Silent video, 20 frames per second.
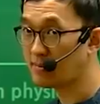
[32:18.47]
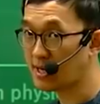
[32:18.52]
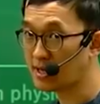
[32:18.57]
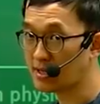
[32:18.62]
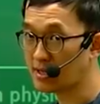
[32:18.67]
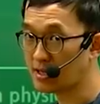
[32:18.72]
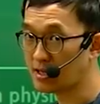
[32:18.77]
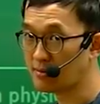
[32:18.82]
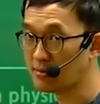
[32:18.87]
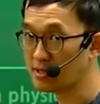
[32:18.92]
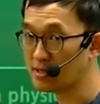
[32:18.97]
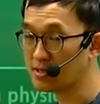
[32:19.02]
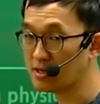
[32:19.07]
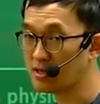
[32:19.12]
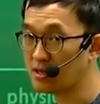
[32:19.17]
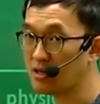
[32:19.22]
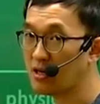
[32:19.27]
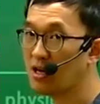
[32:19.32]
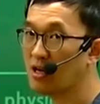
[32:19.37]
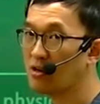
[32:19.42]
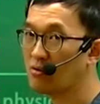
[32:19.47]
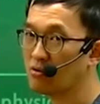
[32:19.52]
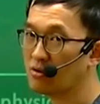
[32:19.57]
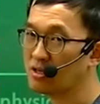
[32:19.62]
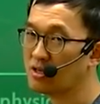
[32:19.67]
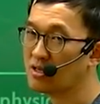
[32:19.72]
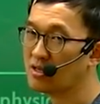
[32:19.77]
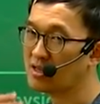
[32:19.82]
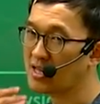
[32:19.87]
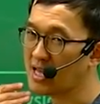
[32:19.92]
발달하면서
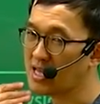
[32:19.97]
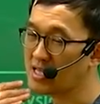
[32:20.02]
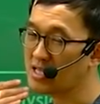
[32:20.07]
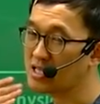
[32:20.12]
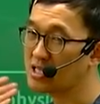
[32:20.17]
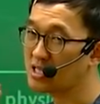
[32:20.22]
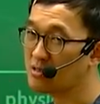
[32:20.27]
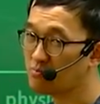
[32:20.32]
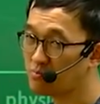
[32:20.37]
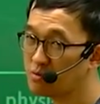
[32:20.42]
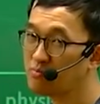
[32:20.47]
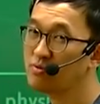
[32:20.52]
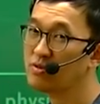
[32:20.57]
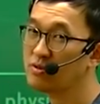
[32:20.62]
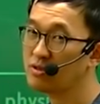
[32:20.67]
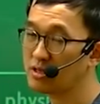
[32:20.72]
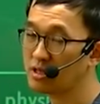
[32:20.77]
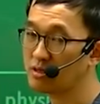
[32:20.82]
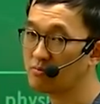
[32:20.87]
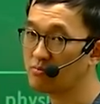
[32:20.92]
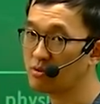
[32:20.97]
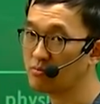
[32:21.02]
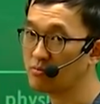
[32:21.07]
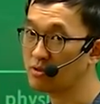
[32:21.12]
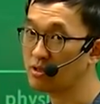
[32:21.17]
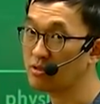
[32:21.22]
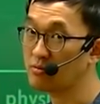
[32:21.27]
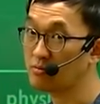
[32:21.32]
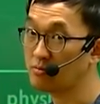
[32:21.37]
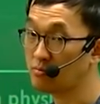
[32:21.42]
우리는 단지 부분적인
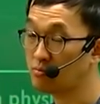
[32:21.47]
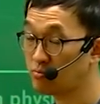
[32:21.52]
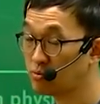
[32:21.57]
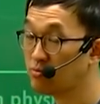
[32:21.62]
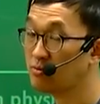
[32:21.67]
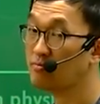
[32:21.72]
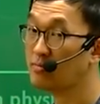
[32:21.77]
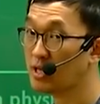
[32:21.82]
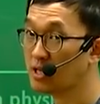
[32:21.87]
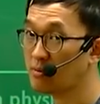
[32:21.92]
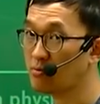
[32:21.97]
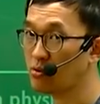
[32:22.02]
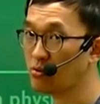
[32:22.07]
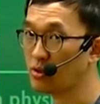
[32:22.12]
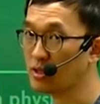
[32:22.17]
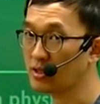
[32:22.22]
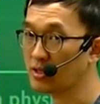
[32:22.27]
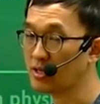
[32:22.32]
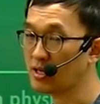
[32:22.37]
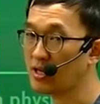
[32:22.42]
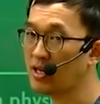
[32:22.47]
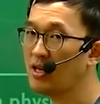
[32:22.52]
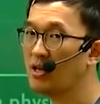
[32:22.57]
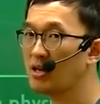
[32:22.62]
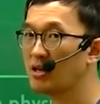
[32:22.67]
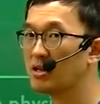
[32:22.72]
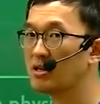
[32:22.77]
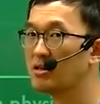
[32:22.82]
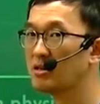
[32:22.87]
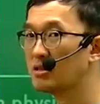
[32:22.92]
부분을 부분만을 보고 있다.
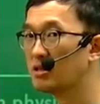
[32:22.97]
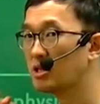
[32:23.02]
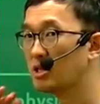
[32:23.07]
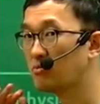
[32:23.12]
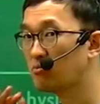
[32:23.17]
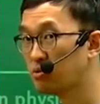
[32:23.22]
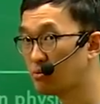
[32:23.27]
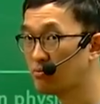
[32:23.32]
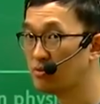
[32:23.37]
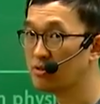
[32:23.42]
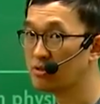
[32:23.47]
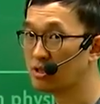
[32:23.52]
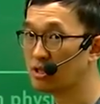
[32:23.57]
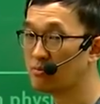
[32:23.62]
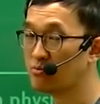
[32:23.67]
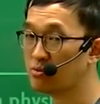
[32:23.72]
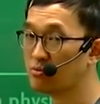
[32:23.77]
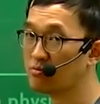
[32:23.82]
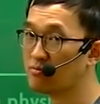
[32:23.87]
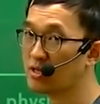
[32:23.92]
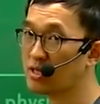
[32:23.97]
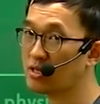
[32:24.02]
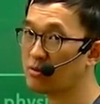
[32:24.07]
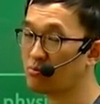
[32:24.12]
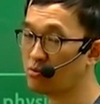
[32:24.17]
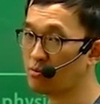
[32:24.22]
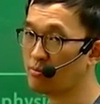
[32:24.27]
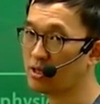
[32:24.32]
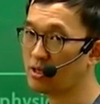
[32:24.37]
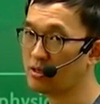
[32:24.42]
그런데 이렇게 부분적인 부분만을
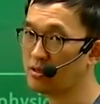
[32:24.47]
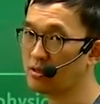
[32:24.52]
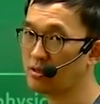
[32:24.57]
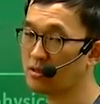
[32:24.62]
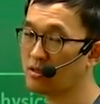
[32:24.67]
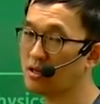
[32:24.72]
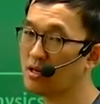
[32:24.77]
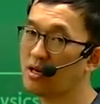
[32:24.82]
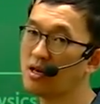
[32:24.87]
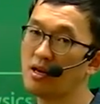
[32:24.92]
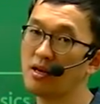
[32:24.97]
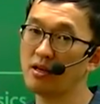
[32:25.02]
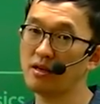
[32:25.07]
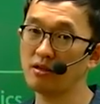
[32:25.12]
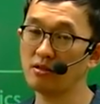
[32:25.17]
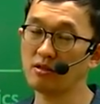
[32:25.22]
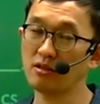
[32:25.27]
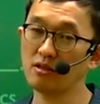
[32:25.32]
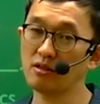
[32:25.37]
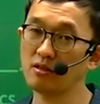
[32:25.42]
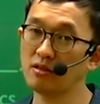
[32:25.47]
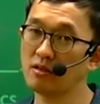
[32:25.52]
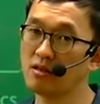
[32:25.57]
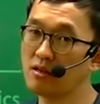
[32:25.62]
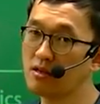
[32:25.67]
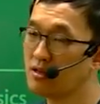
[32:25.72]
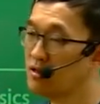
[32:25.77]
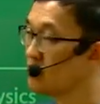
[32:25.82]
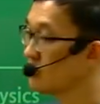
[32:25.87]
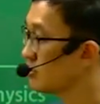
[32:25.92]
보면 이거
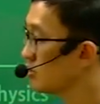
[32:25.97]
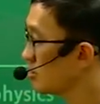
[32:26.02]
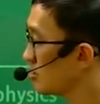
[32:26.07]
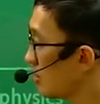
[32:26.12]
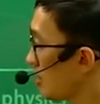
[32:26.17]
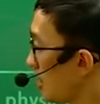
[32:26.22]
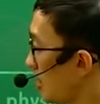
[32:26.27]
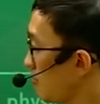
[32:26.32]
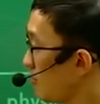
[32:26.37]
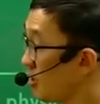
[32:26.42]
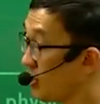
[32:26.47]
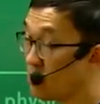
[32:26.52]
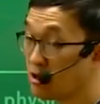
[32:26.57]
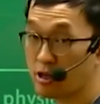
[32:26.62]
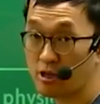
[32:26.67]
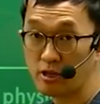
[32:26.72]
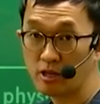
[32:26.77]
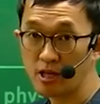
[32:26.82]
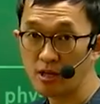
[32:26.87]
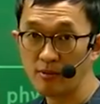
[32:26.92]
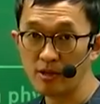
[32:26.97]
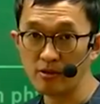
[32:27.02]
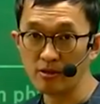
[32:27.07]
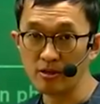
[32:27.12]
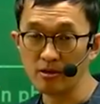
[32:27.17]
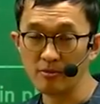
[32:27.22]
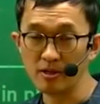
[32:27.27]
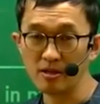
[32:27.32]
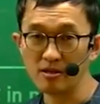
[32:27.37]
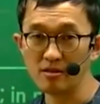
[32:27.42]
에밀 데리캠에
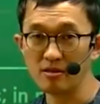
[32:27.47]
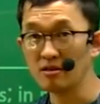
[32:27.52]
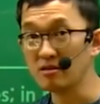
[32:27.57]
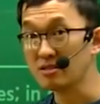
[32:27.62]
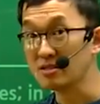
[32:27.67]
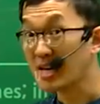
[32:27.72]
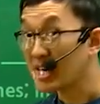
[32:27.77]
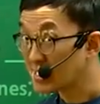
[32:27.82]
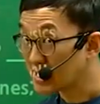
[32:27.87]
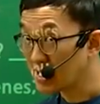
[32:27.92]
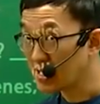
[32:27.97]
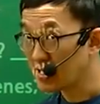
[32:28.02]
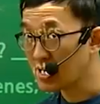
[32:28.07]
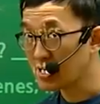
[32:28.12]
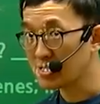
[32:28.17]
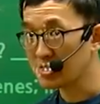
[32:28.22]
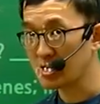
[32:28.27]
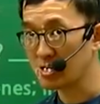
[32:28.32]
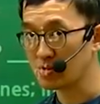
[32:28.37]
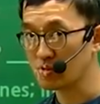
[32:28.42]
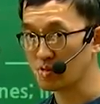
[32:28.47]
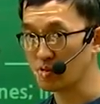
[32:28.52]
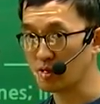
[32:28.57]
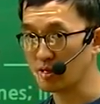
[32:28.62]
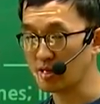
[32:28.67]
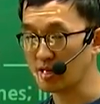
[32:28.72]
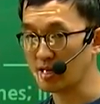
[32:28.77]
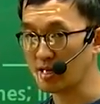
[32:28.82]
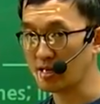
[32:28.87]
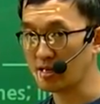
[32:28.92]
의하면 이거 자살까지 할 수도
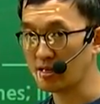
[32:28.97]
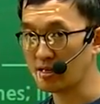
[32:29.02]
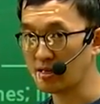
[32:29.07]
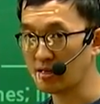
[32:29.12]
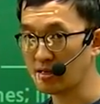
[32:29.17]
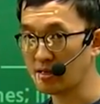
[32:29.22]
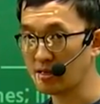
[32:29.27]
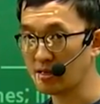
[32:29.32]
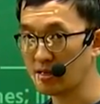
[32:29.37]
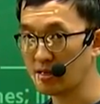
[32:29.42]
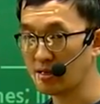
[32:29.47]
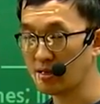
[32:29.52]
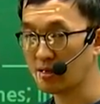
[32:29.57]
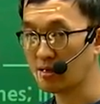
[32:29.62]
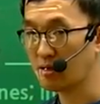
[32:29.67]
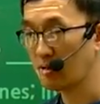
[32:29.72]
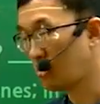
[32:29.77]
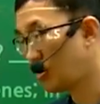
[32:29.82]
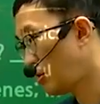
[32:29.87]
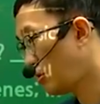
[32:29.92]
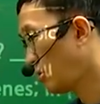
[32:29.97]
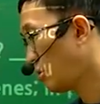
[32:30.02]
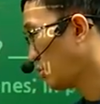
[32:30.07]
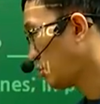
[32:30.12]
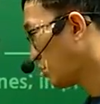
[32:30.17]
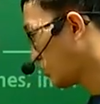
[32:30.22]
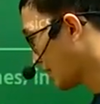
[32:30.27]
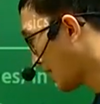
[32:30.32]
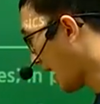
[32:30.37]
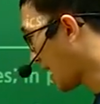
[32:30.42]
있다. 그리고
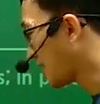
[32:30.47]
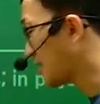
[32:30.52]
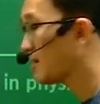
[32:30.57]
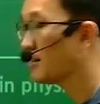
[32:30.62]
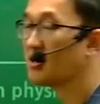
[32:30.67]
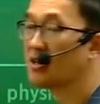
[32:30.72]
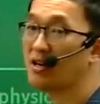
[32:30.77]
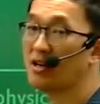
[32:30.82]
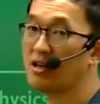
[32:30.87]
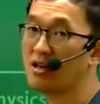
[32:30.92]
또 다른